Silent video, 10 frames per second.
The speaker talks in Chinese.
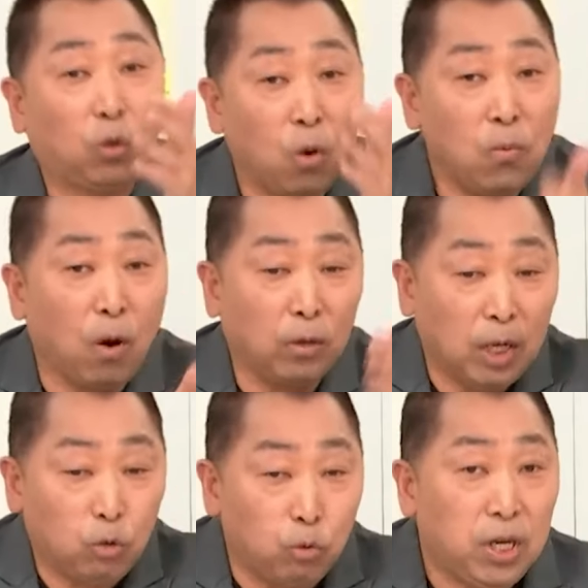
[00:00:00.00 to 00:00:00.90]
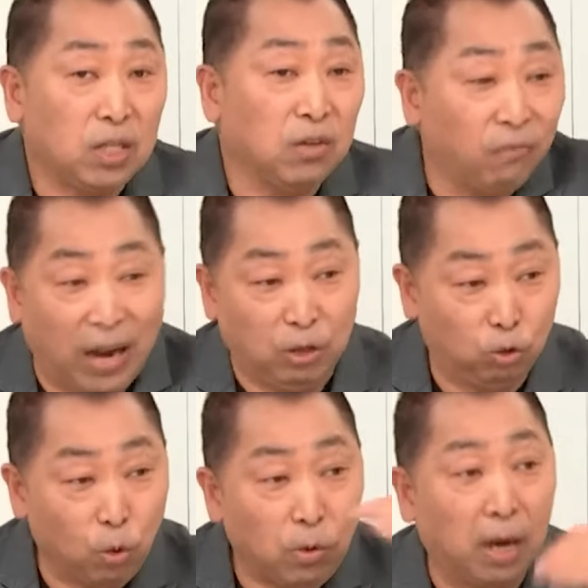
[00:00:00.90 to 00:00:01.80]
东盟的出现是反
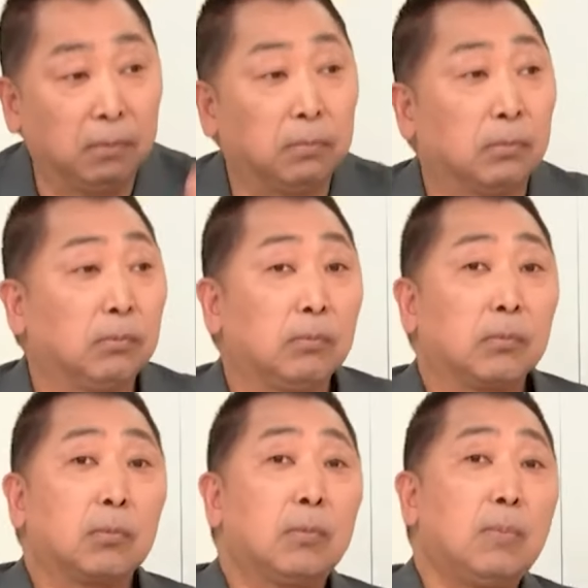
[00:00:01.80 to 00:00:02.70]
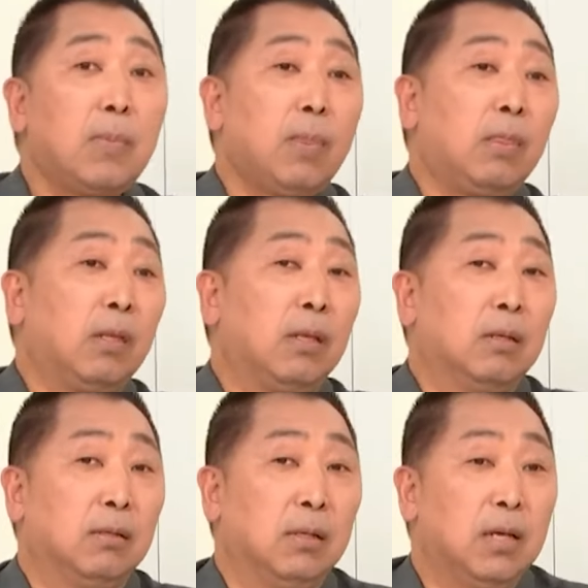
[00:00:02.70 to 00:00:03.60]
中啊，对，当年是反
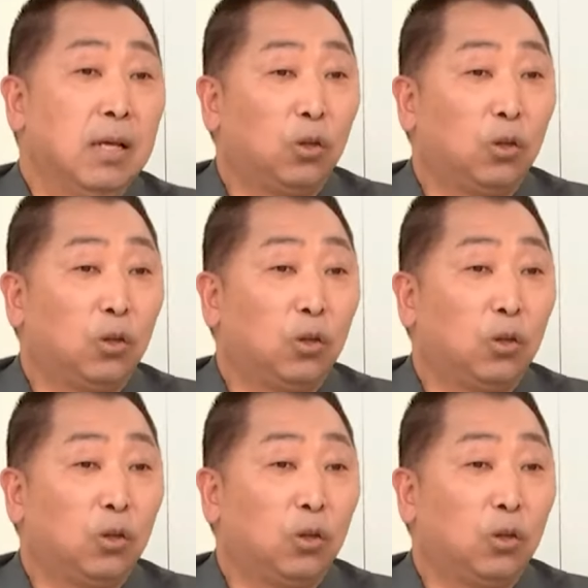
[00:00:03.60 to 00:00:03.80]
共啊。